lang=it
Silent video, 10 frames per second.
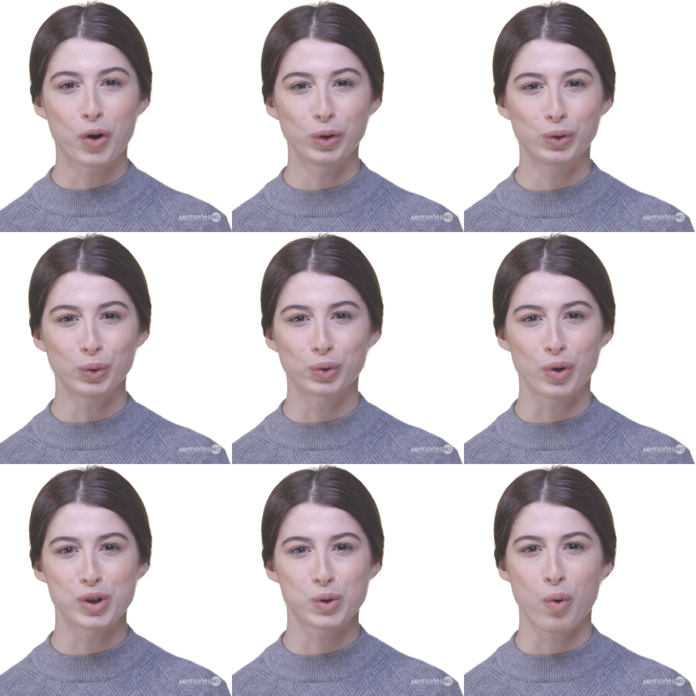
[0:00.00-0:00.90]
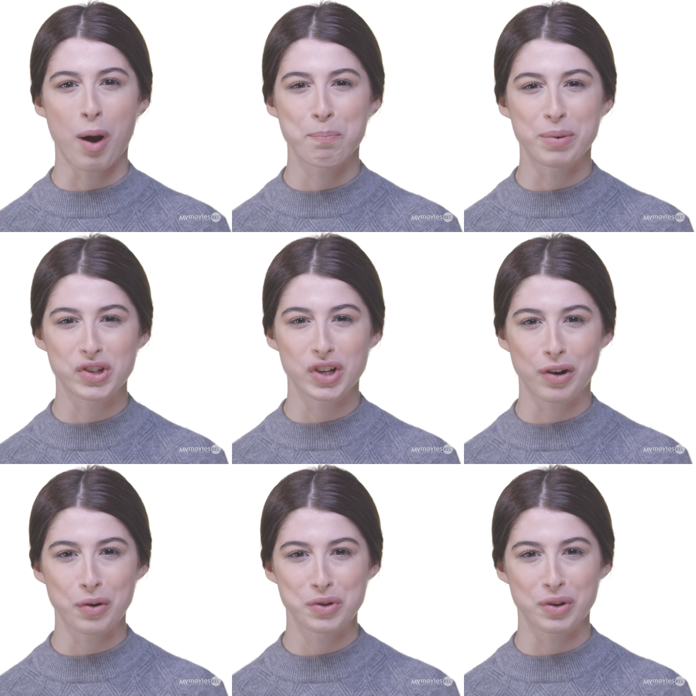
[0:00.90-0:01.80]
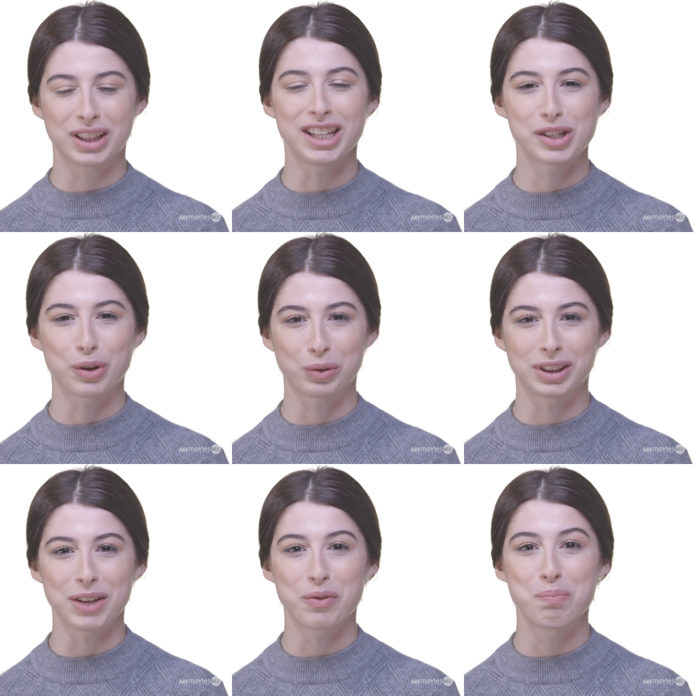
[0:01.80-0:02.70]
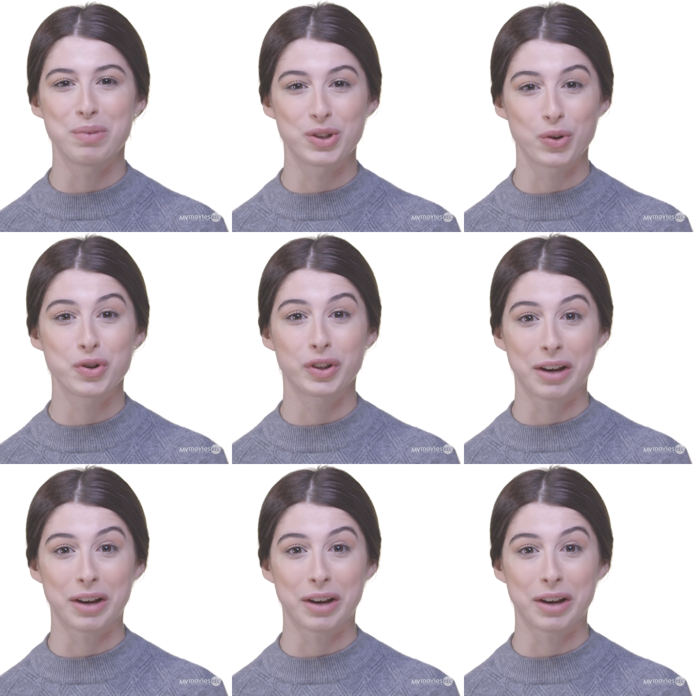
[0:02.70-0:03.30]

con tutto il suo appiccicoso e distruttivo bisogno